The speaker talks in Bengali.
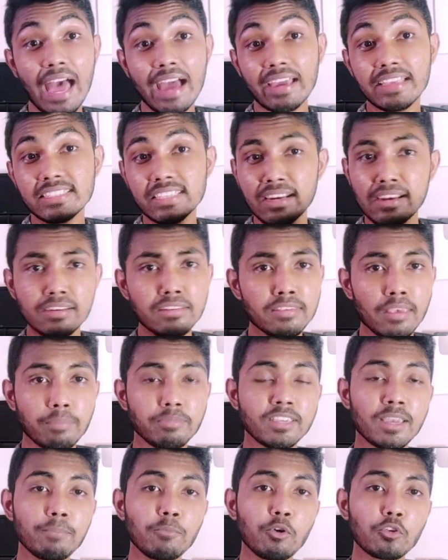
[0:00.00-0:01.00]
আগে চ্যানেলটি
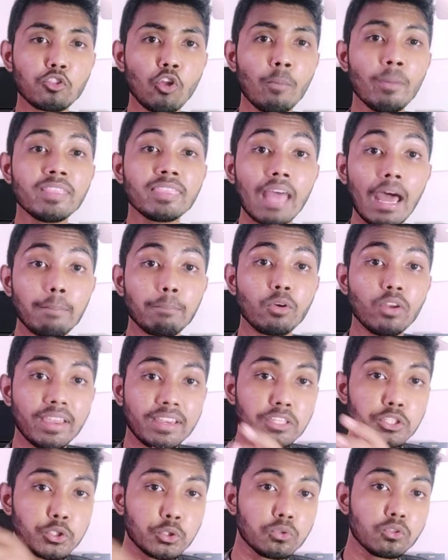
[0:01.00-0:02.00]
সাবস্ক্রাইব করতে হবে তারপর
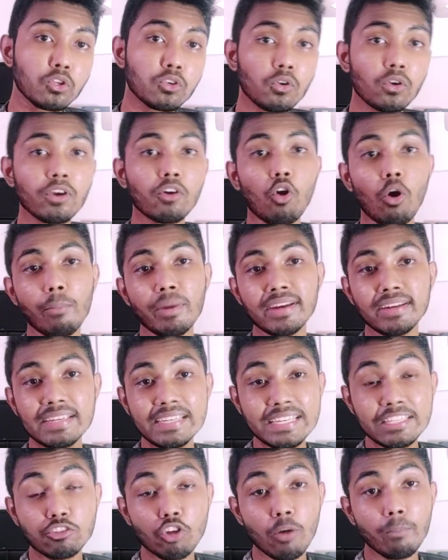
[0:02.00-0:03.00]
একটি সুন্দর করে কমেন্ট
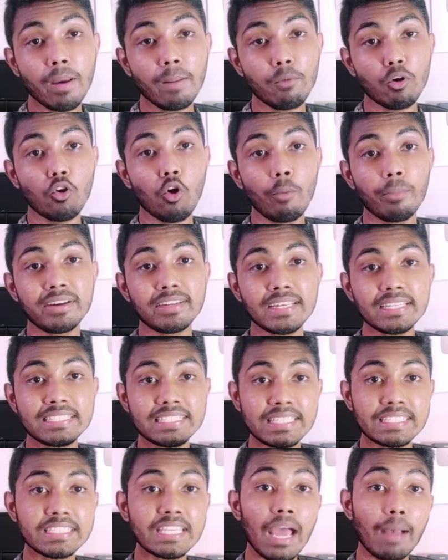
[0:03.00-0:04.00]
লিখতে হবে এবং কমেন্টের
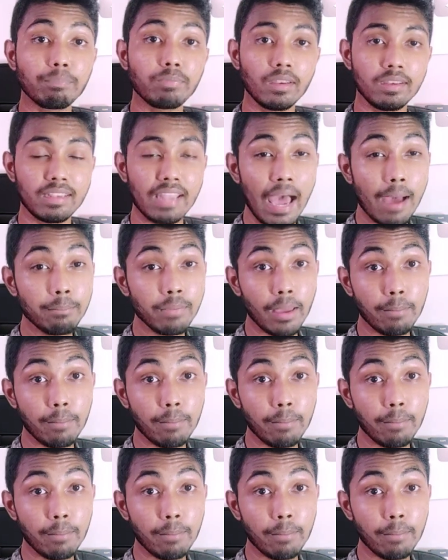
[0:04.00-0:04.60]
শেষে আপনার নাম